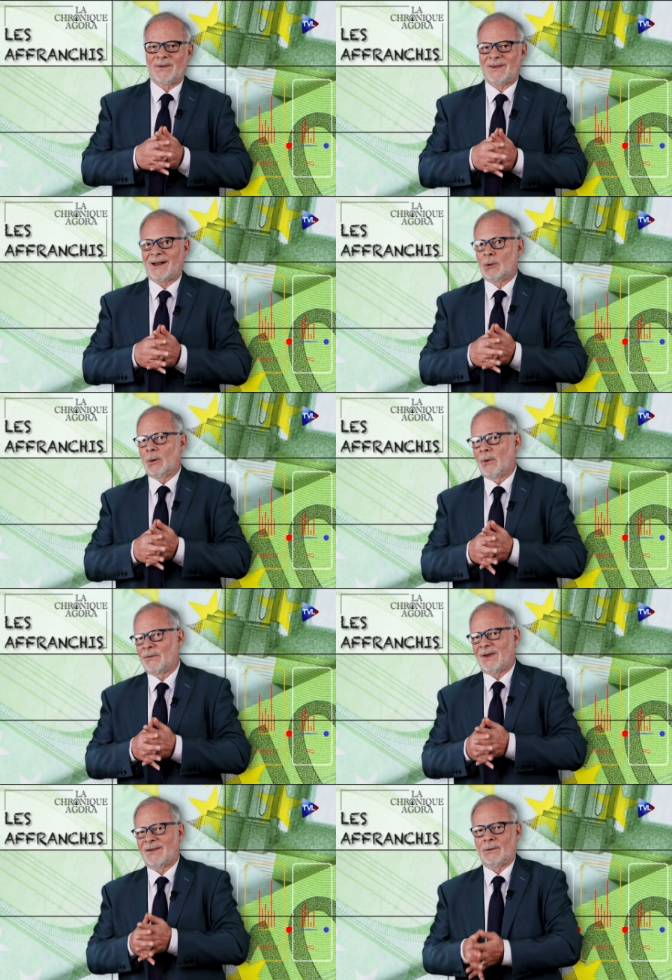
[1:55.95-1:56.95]
ça
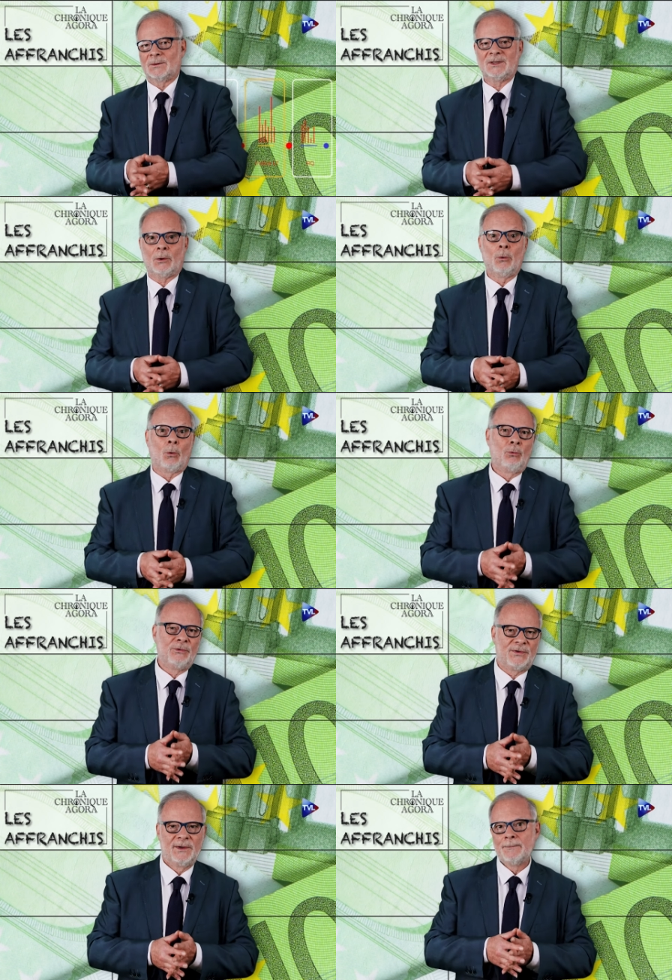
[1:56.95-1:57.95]
commençait à sentir le
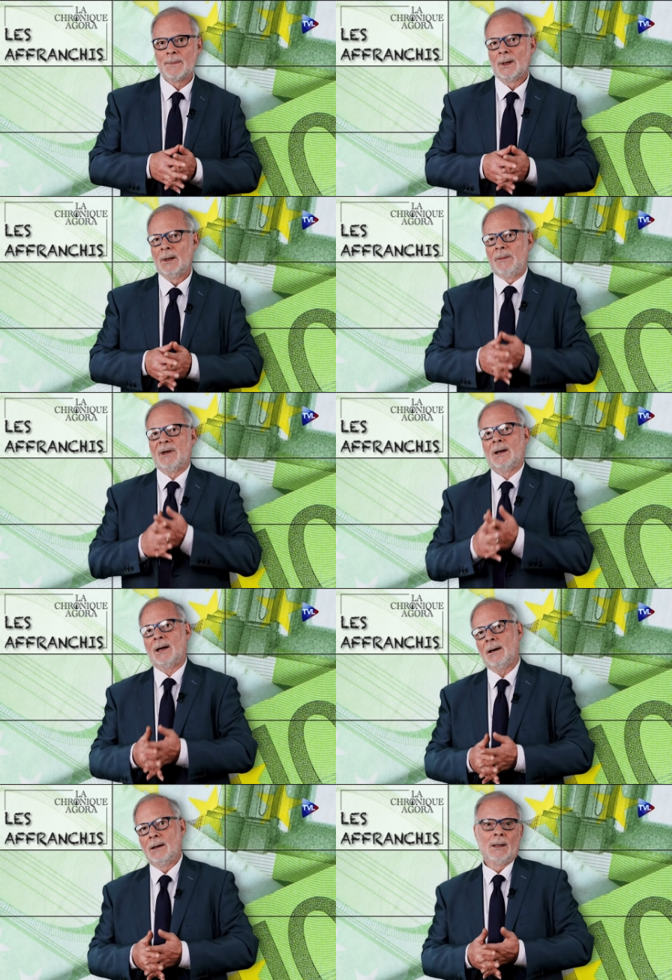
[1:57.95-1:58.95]
roussi, eh bien
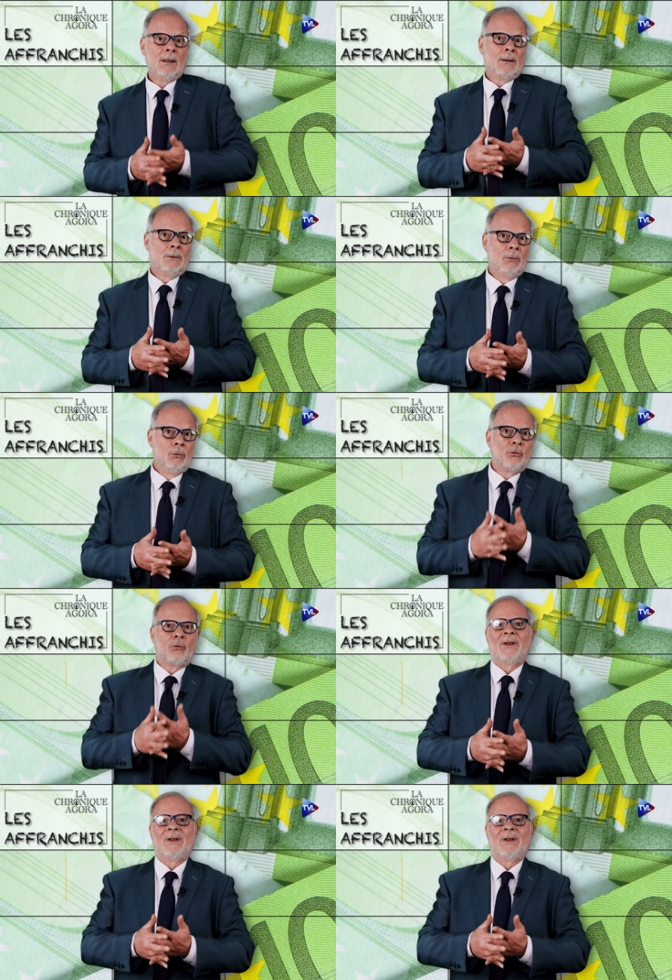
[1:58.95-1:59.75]
là, nos